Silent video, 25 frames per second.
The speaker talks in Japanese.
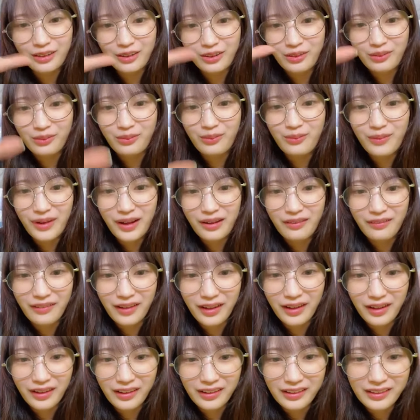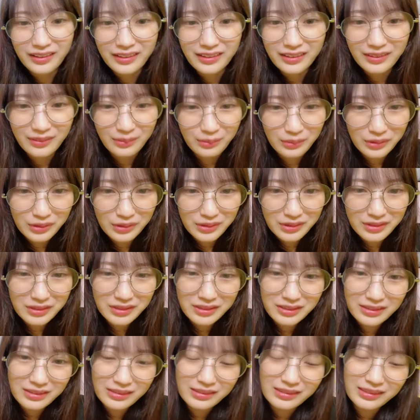こんばんは
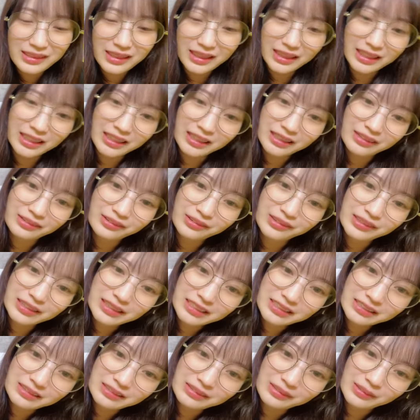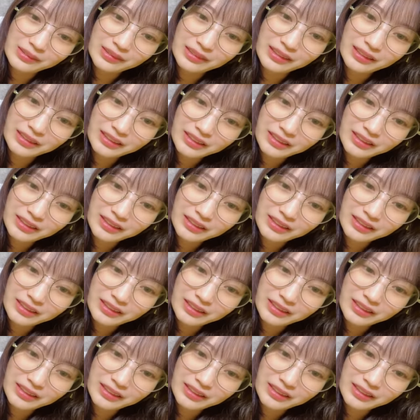ボックスクッキー美味しそう